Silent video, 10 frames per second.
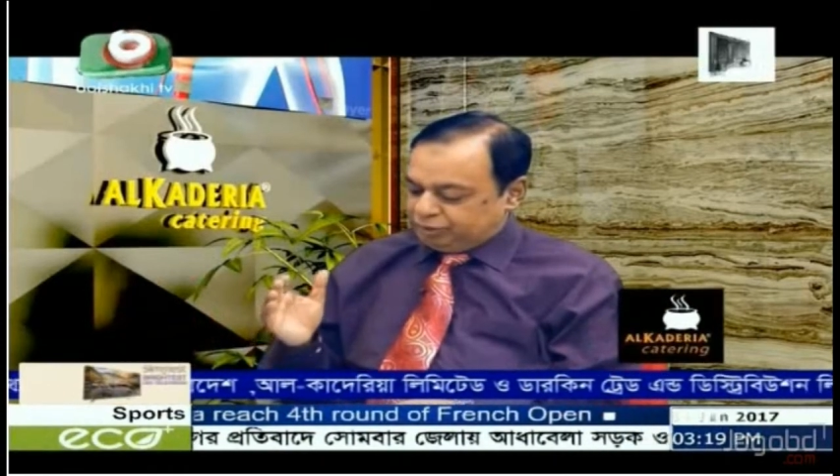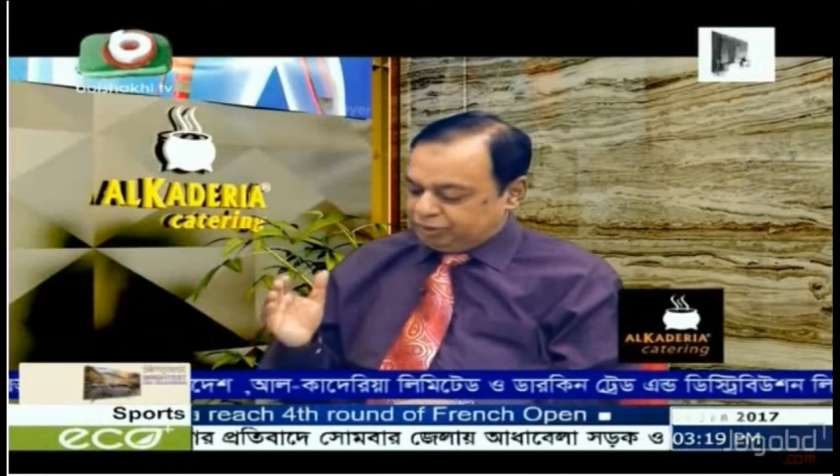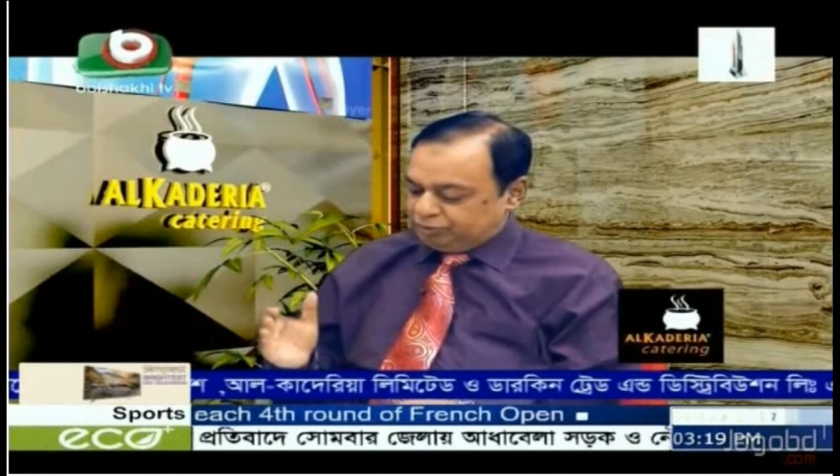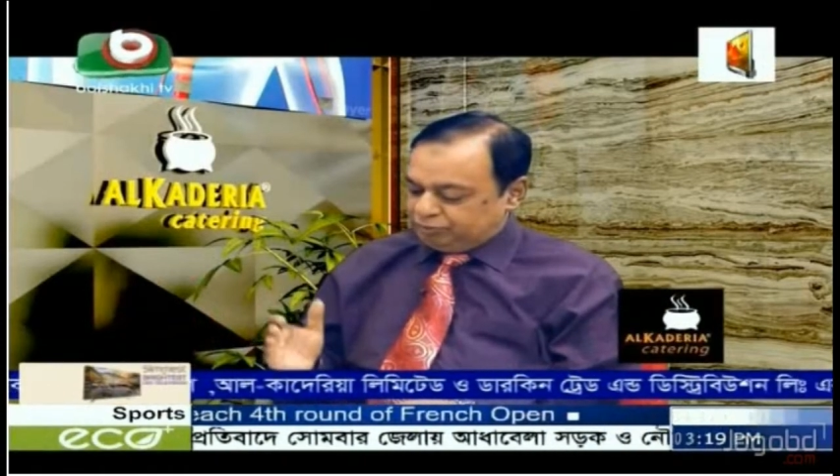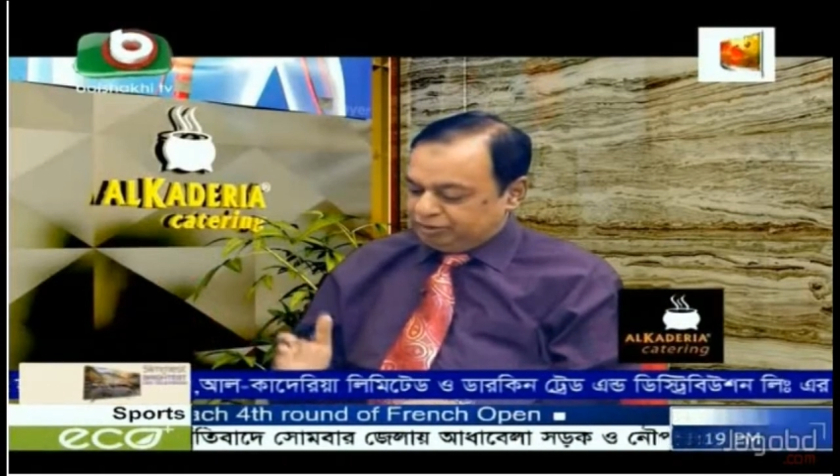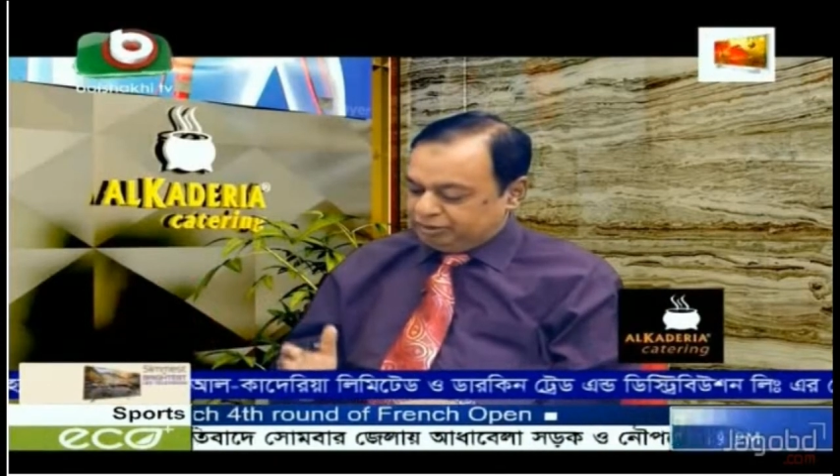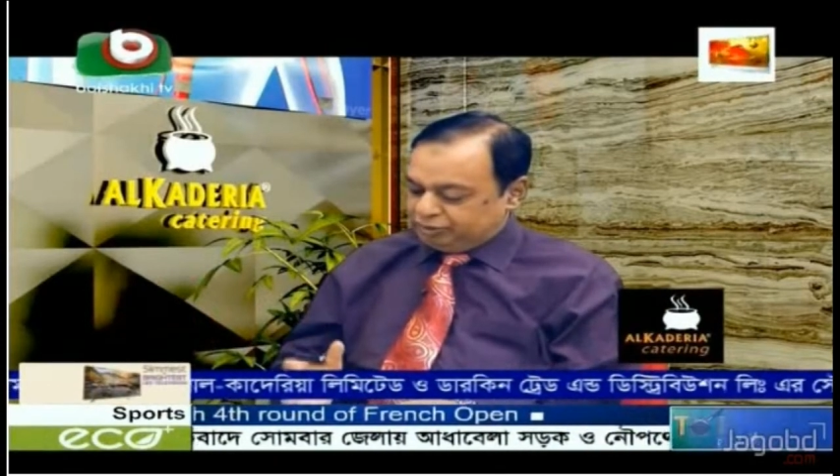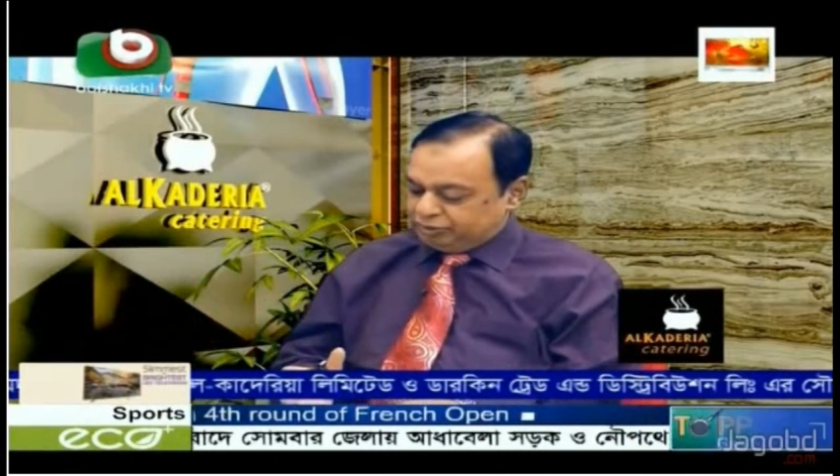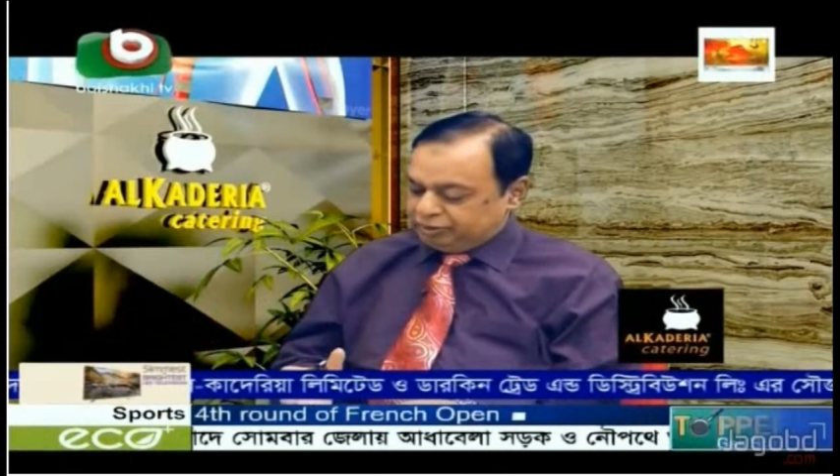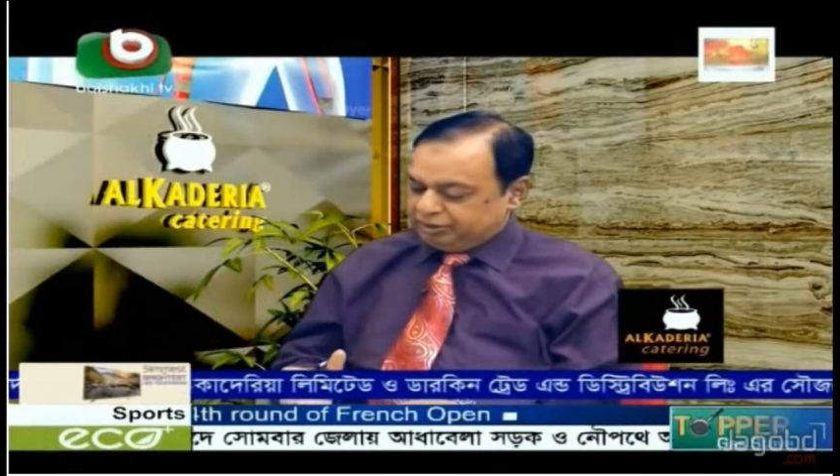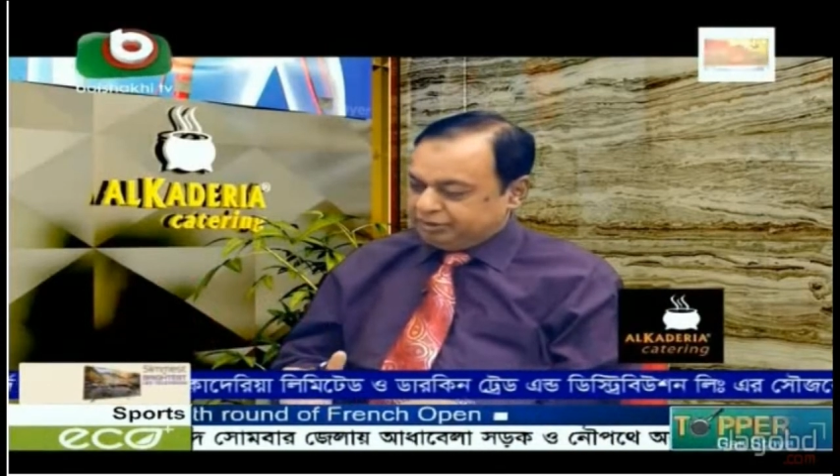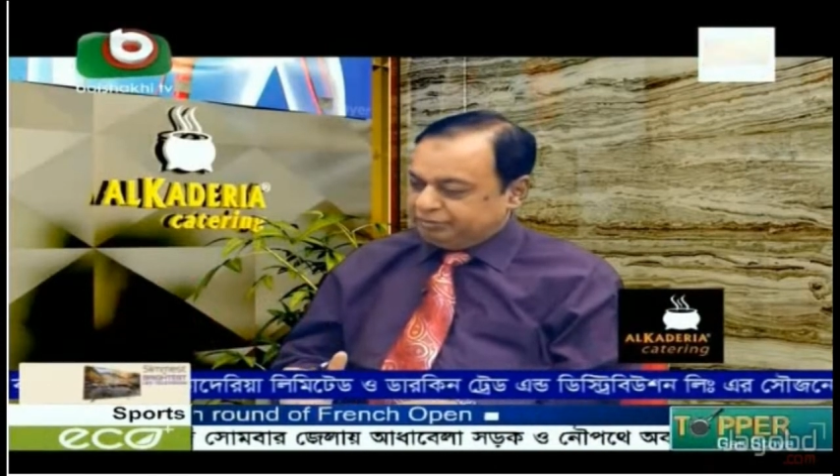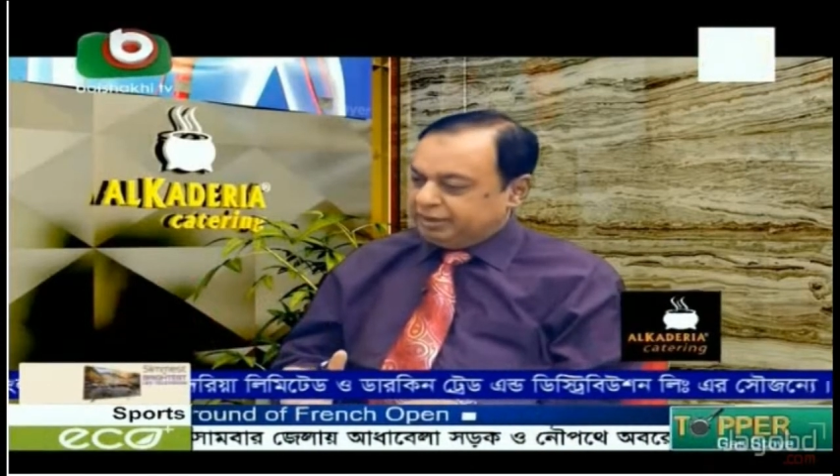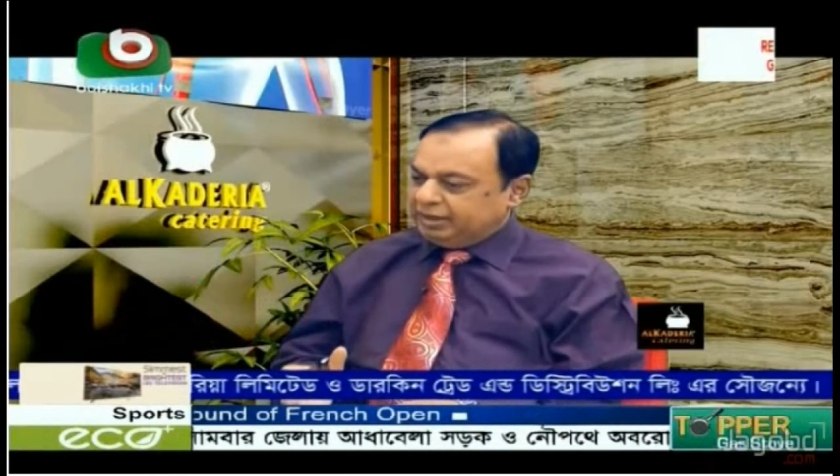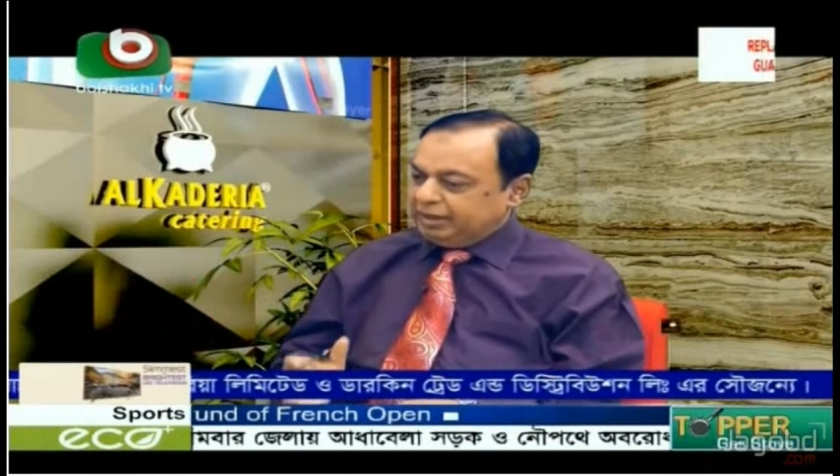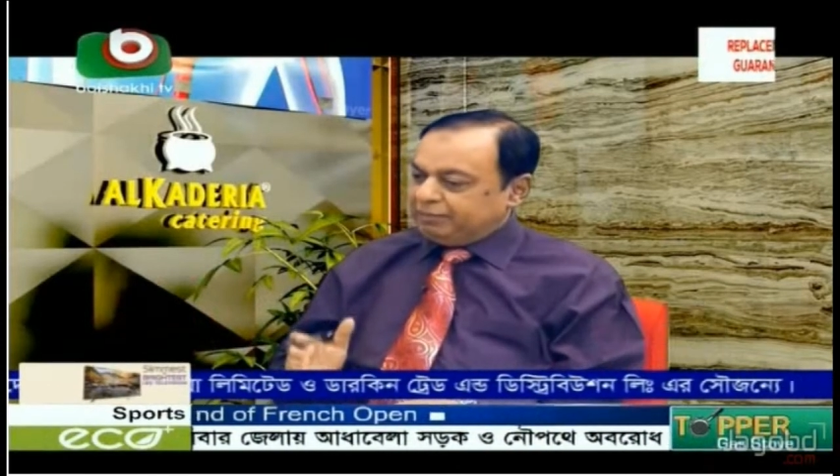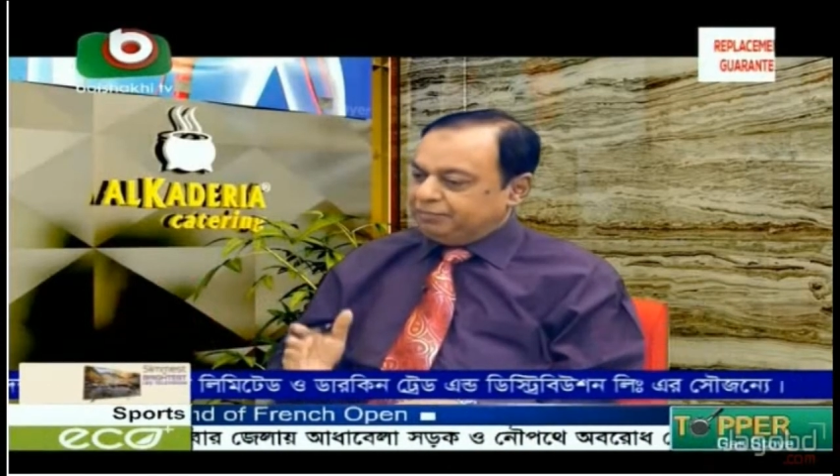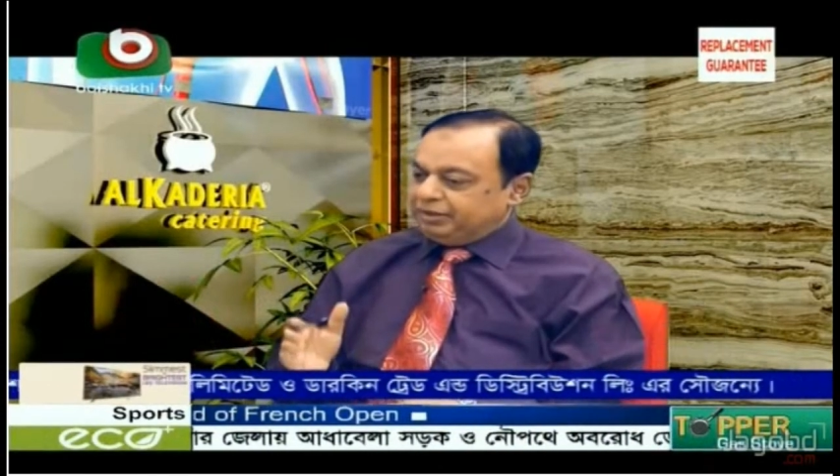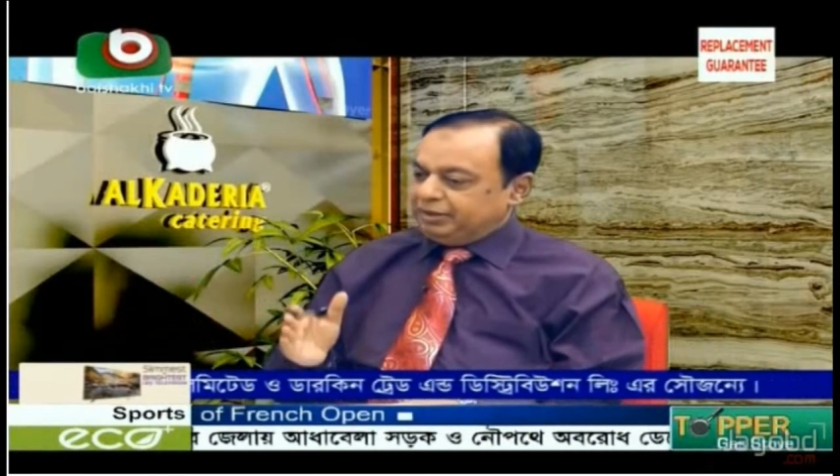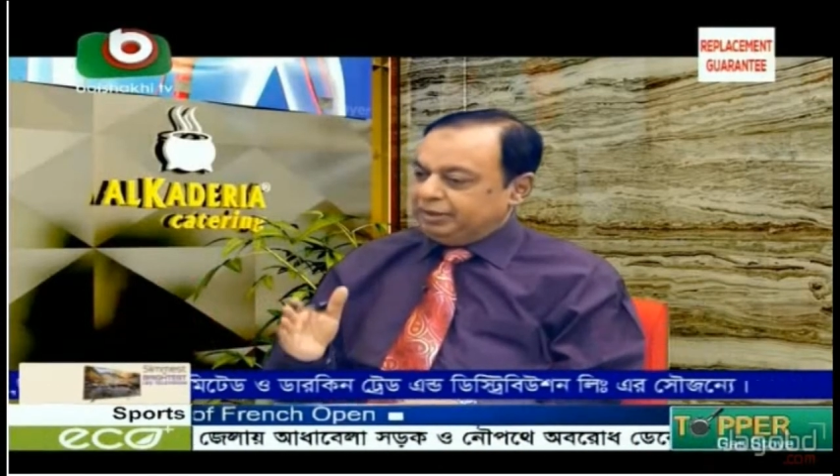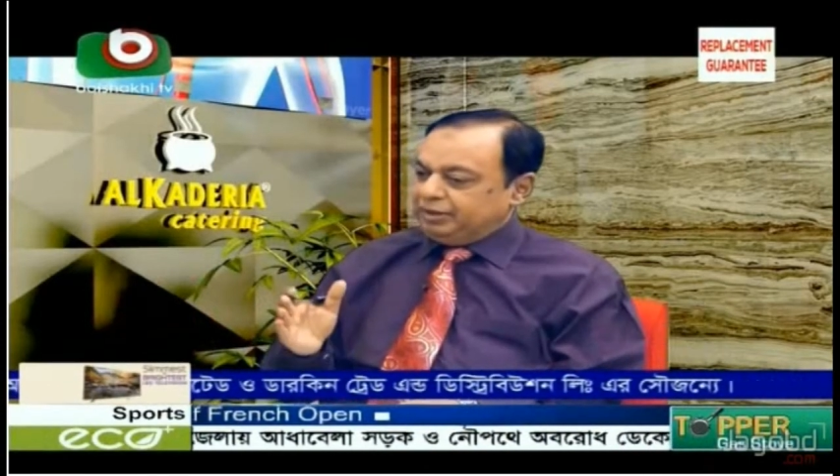মহিলা রোগ বিশেষজ্ঞ হিসেবে আপনি